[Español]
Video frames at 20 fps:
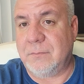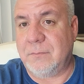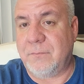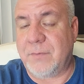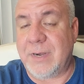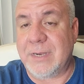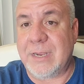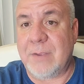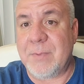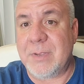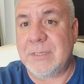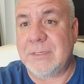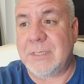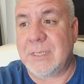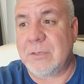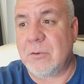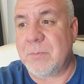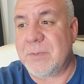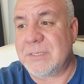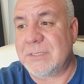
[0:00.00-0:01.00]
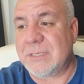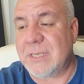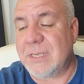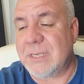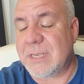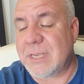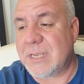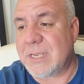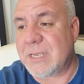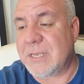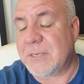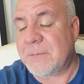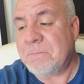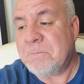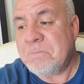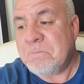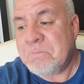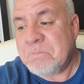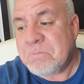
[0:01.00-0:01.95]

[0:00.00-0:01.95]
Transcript: Francamente, yo pensé que